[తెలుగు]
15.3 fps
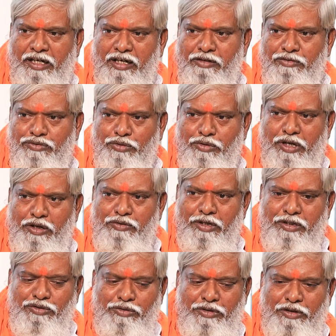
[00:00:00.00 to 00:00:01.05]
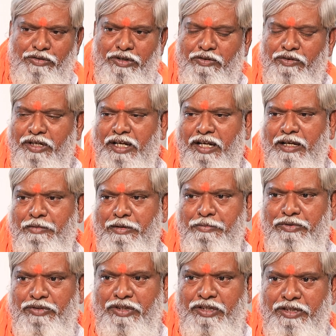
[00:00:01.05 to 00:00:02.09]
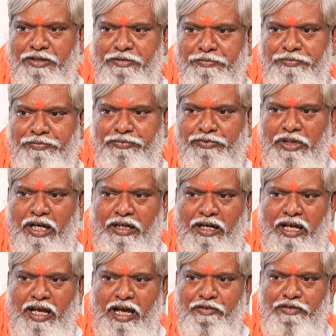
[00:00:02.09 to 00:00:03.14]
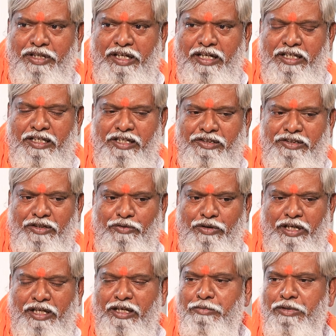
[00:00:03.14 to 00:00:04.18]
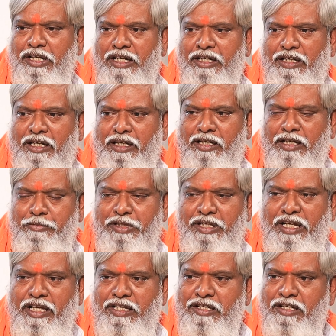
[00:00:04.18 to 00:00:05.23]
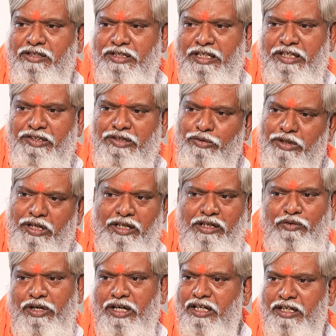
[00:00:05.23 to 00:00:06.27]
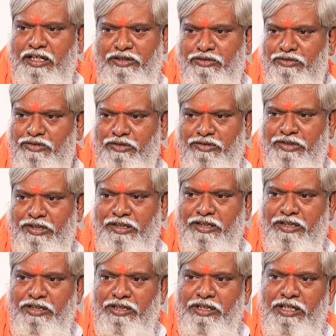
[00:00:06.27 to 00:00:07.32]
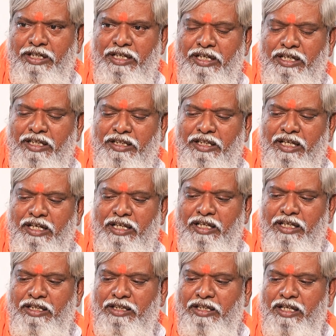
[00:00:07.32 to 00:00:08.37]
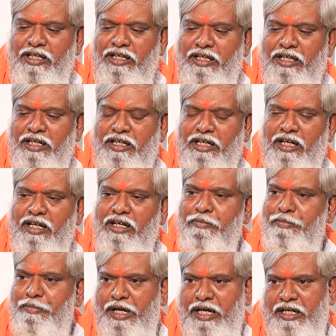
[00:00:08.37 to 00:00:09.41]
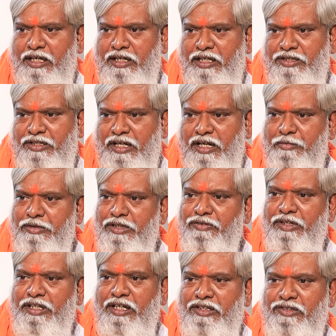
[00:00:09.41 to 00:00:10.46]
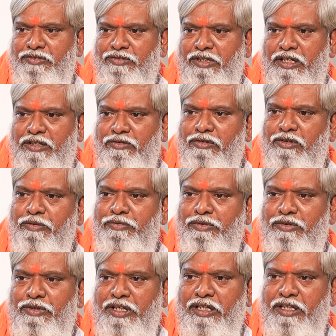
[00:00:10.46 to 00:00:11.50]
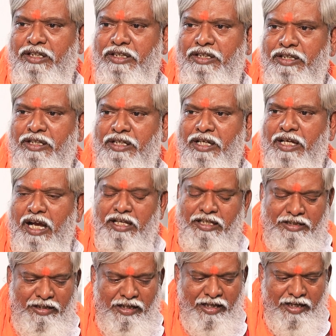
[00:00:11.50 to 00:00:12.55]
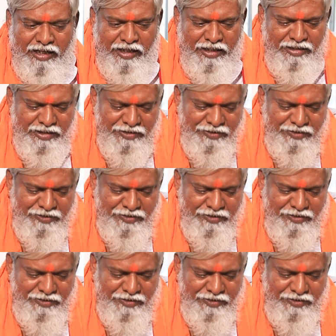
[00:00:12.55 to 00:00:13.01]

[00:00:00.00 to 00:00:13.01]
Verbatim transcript: వాటర్ చుక్క కూడా చుక్క ఉన్నా కూడా ఖరాబ్ అయిపోతుంది అట్లా ఆ విధంగా చేస్తే ఒక ఎనిమిది లీటర్ ఎనిమిది కేజీలు చేస్తే ఒక ఒక లీటర్ జ్యూస్ వస్తుంది దీన్ని దీన్ని గినుక మార్కెట్లో చాలామంది విక్రయిస్తుంటారు నోని ఫ్రూట్ అని అది తెలియక ఏం